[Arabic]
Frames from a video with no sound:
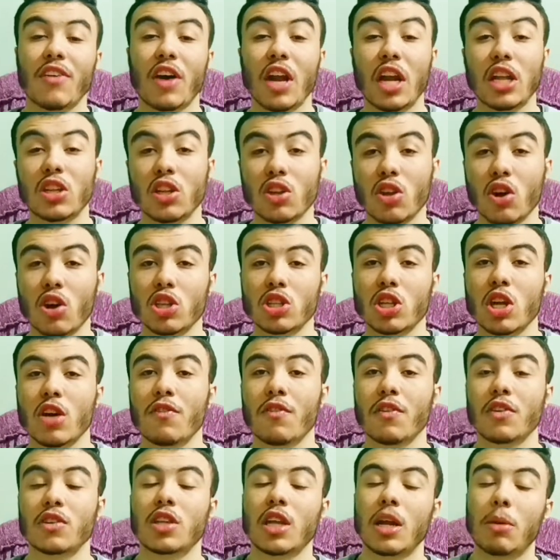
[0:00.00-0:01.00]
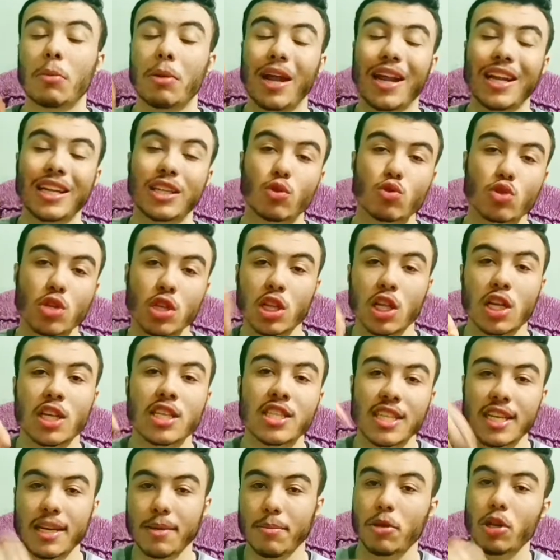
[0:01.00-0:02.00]
في حلقة النهاردة فطالما الحلقة دي وصلت لك
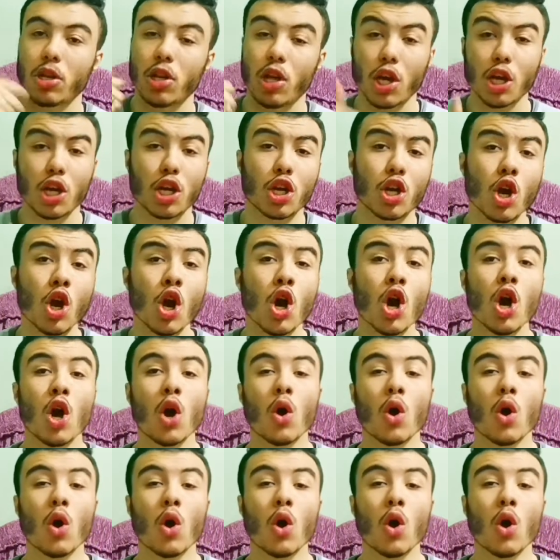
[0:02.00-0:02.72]
انزل اعمل لايك